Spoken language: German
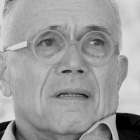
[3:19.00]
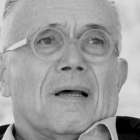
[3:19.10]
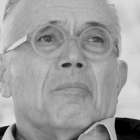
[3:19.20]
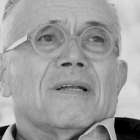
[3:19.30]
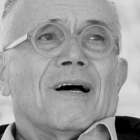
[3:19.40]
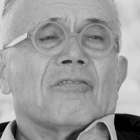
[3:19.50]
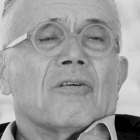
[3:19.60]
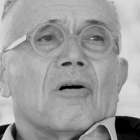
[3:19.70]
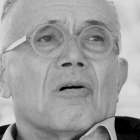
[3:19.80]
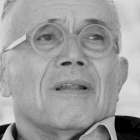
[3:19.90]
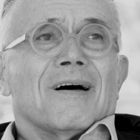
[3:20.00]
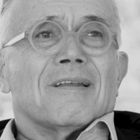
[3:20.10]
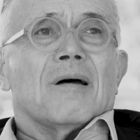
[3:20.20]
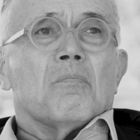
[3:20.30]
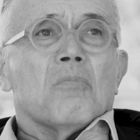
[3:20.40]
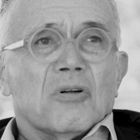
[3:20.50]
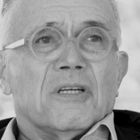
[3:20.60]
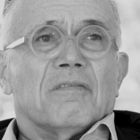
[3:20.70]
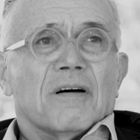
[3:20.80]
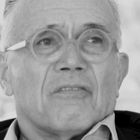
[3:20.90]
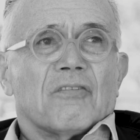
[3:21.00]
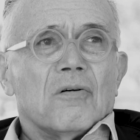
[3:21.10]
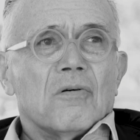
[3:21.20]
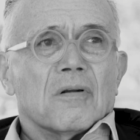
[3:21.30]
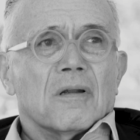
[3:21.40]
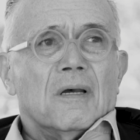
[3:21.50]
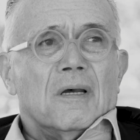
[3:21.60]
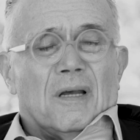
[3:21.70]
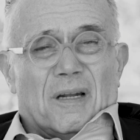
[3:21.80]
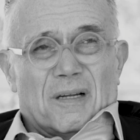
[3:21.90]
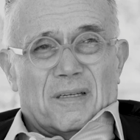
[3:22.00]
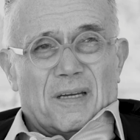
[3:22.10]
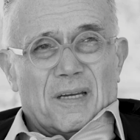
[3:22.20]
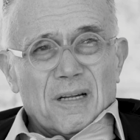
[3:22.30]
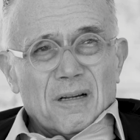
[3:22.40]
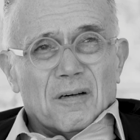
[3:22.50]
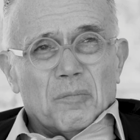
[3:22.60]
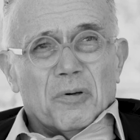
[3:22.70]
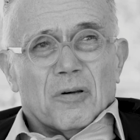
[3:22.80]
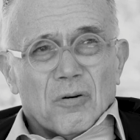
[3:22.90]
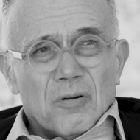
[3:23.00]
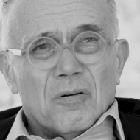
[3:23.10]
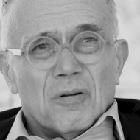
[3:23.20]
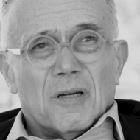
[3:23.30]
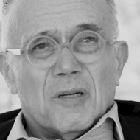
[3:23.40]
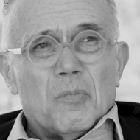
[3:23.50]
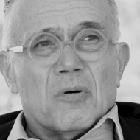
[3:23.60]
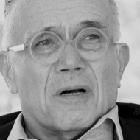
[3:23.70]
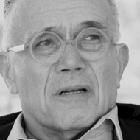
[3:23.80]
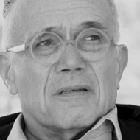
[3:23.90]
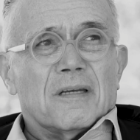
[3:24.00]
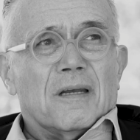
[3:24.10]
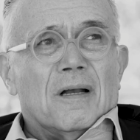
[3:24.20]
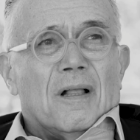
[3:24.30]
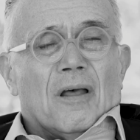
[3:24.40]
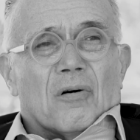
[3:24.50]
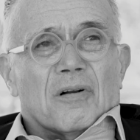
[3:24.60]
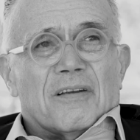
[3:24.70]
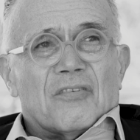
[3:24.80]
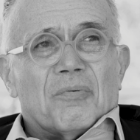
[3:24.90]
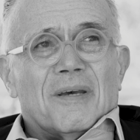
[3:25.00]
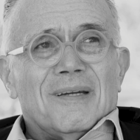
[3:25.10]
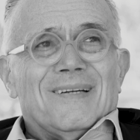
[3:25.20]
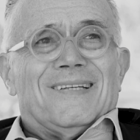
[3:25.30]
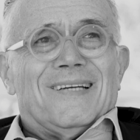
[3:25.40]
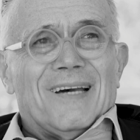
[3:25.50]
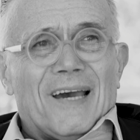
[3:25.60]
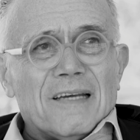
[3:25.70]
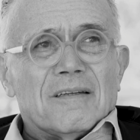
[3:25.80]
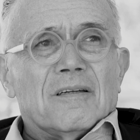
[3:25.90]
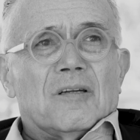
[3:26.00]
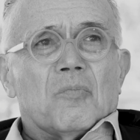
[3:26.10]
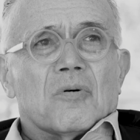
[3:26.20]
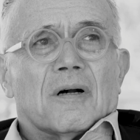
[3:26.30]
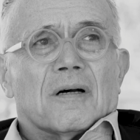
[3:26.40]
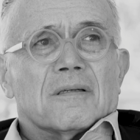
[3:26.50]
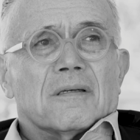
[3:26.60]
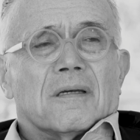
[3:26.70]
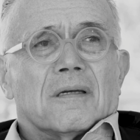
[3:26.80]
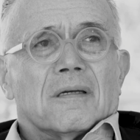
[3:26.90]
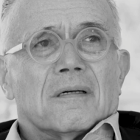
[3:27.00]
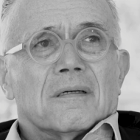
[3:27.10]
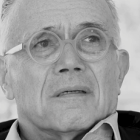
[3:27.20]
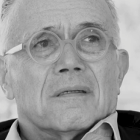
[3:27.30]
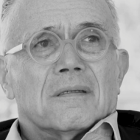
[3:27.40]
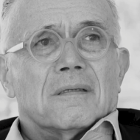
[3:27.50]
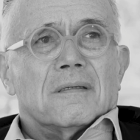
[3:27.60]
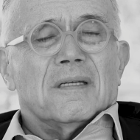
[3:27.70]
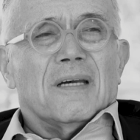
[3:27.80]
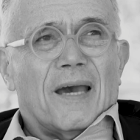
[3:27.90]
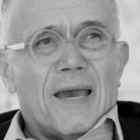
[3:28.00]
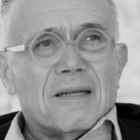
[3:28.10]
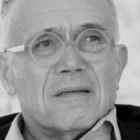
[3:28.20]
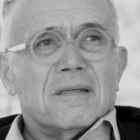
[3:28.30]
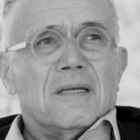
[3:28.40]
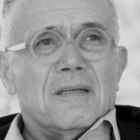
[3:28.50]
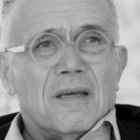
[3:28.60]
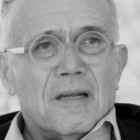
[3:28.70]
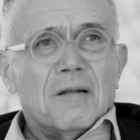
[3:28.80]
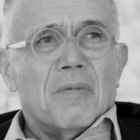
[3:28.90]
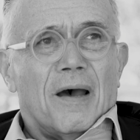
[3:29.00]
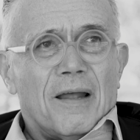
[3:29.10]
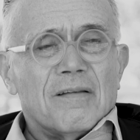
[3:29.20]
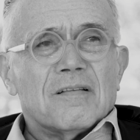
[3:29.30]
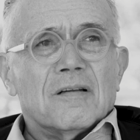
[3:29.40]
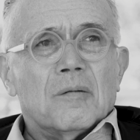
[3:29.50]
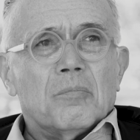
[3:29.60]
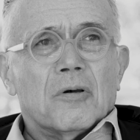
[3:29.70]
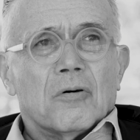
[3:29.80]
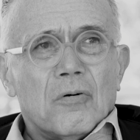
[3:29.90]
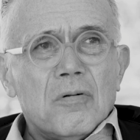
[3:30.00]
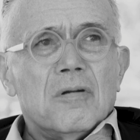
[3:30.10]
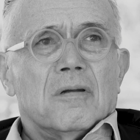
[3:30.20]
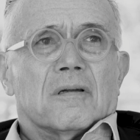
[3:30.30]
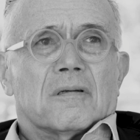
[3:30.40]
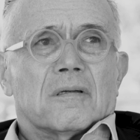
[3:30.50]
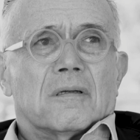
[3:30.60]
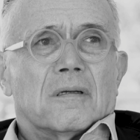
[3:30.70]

Damit also auch nach der Motivation, nach der inneren Begründung der Demokratie und deswegen direkte Demokratie, direkt in jedem Einzelnen begründet